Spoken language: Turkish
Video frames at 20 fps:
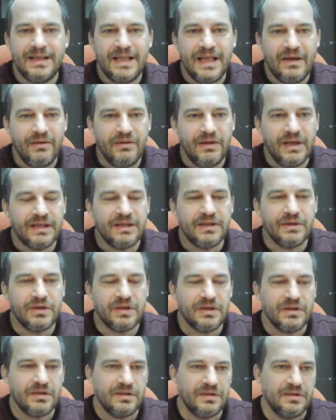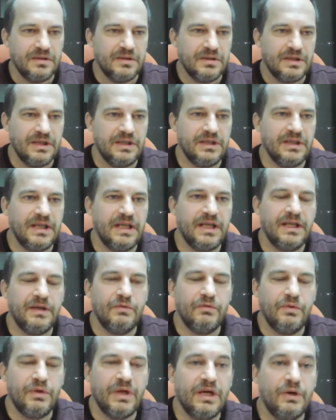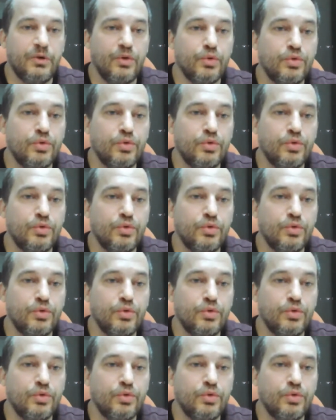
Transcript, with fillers: devletin de veya